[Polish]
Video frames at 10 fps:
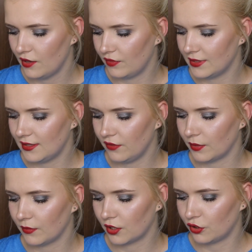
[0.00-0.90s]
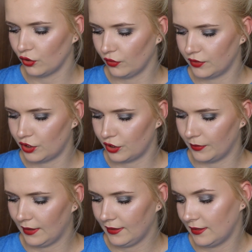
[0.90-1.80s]
więc nie wiem, kto to
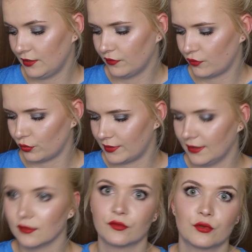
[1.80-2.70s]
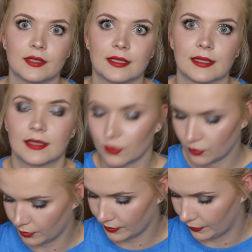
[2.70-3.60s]
wytrzyma, ale no wrzucę, no wrzucę na kanał,
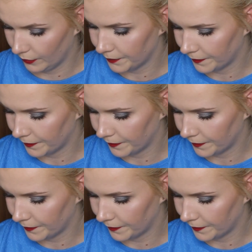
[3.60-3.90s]
no bo co.